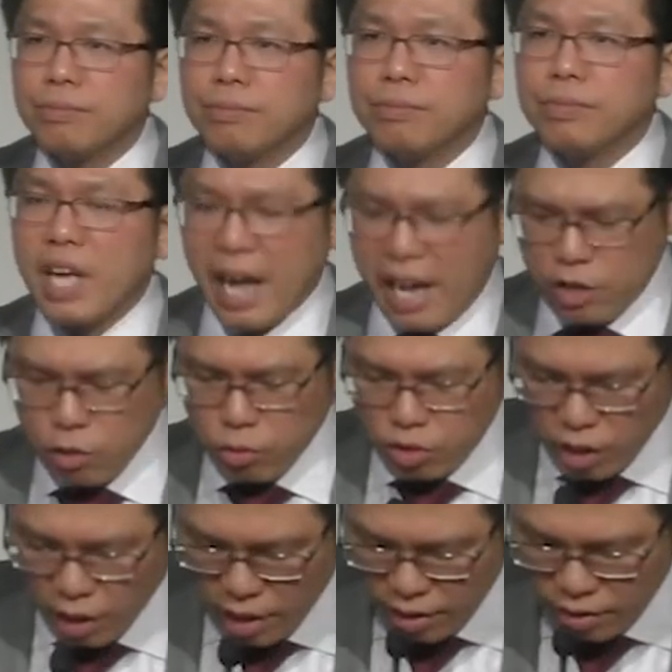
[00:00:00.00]
呃
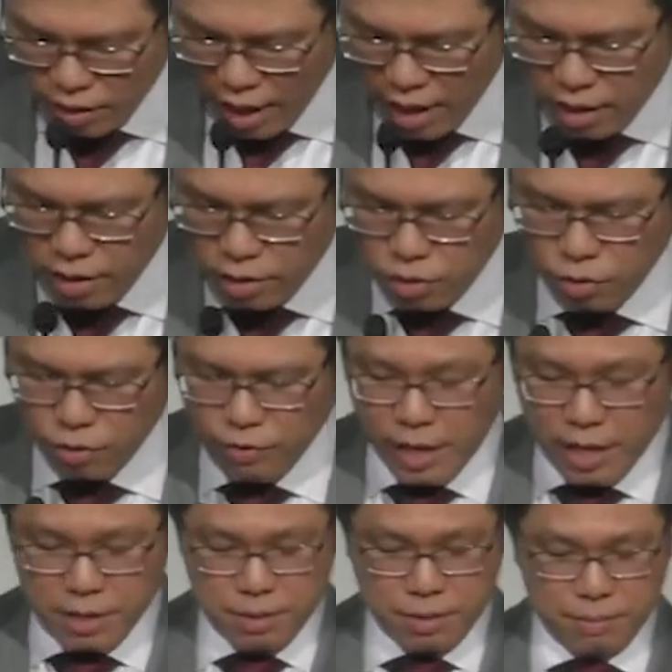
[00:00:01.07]
看到你所有的
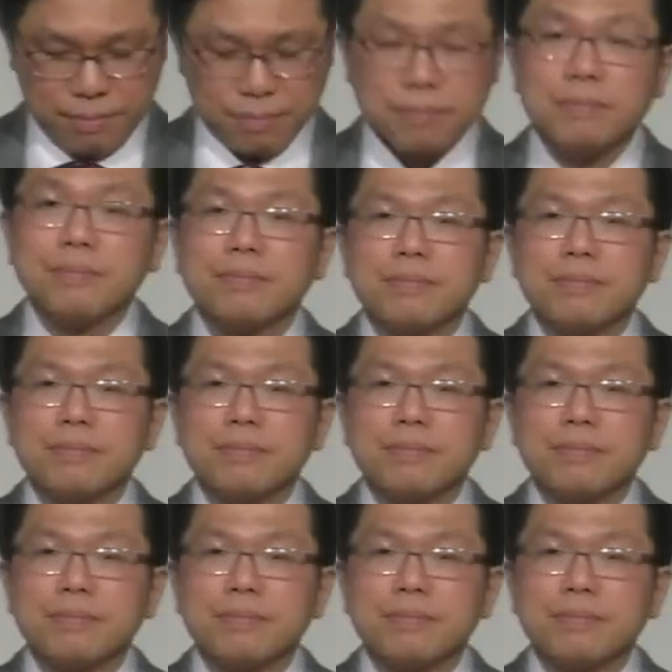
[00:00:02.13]
经历，